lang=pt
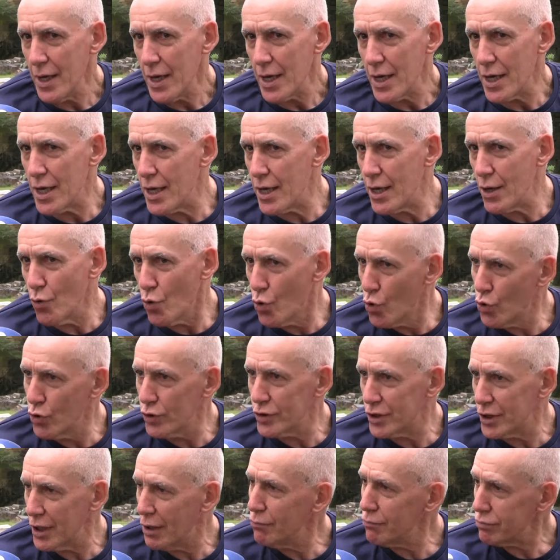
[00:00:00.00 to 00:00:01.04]
e
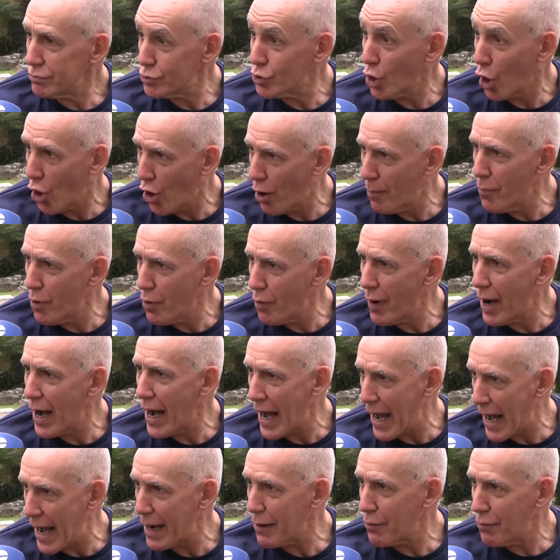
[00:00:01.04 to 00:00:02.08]
usam, tomam a
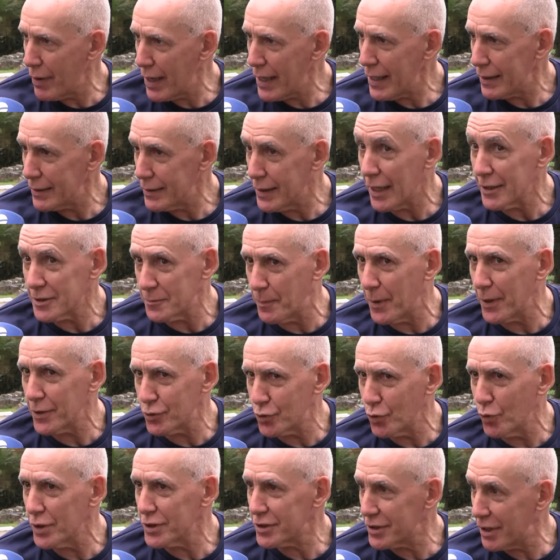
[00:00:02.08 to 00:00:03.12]
água das
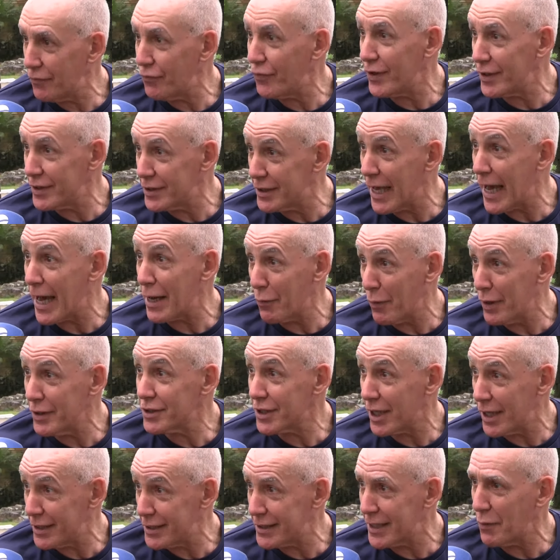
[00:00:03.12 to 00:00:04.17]
pessoas que fizeram a
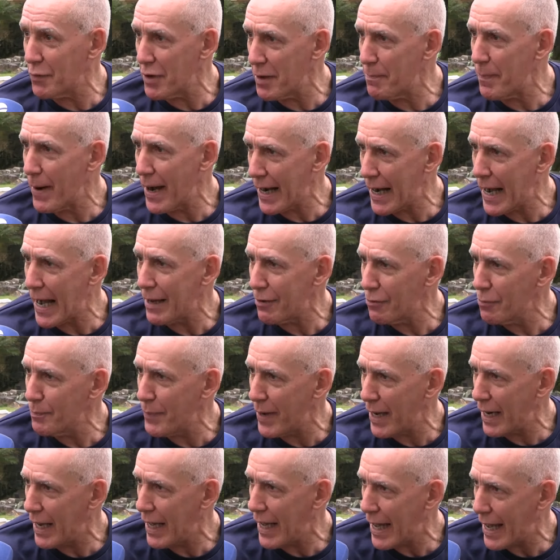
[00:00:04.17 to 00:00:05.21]
inscrição e pagaram
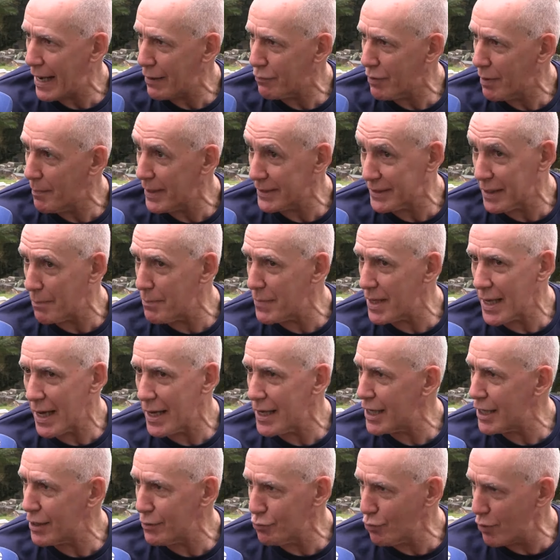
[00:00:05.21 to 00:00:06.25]
pela água. Mas a minha
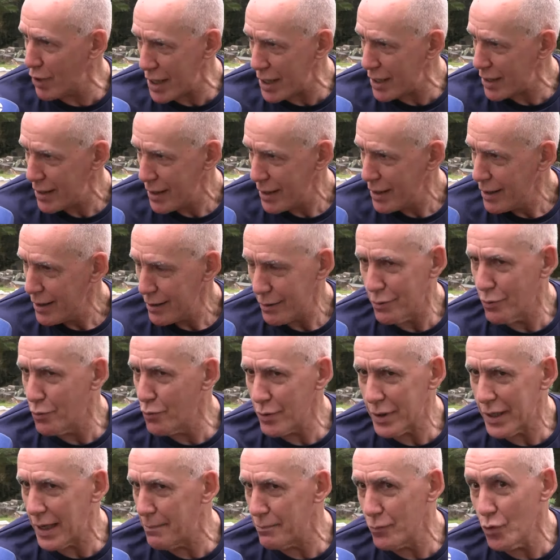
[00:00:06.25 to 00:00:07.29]
índole
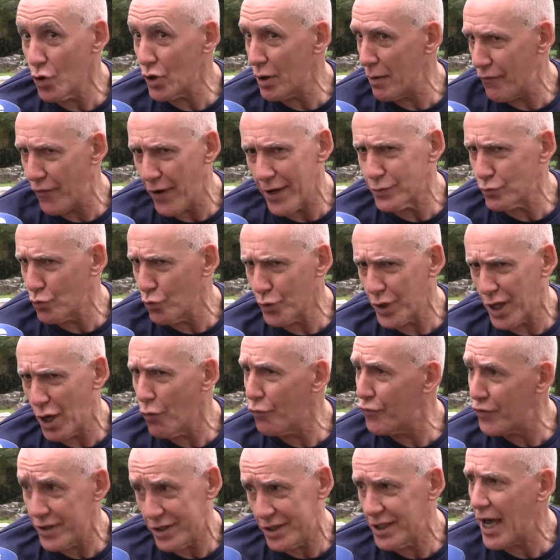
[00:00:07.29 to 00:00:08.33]
nunca, nunca fez com que eu
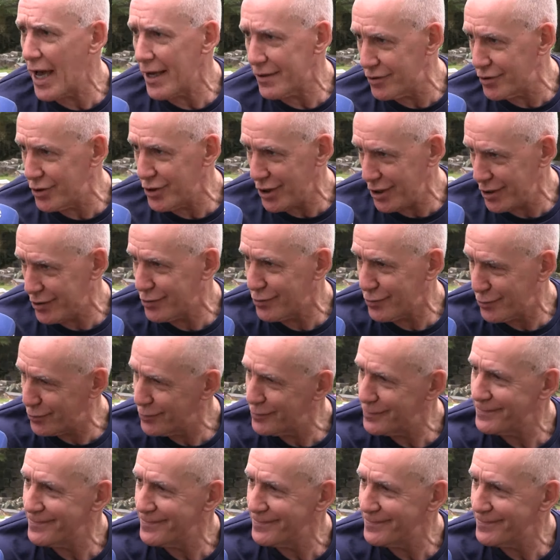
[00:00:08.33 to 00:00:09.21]
fizesse isso.